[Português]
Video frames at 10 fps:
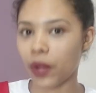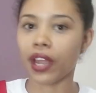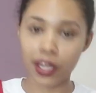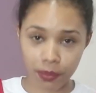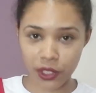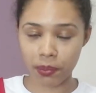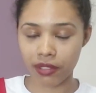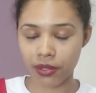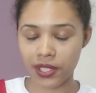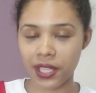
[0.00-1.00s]
eu quero pedir
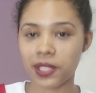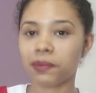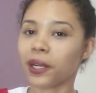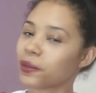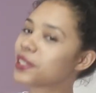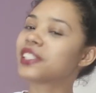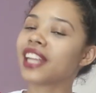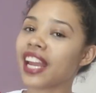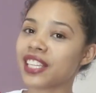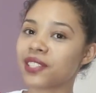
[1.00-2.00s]
para vocês para
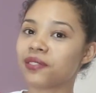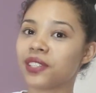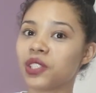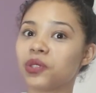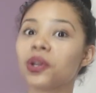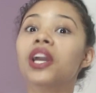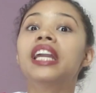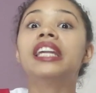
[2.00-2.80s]
curtirem esse vídeo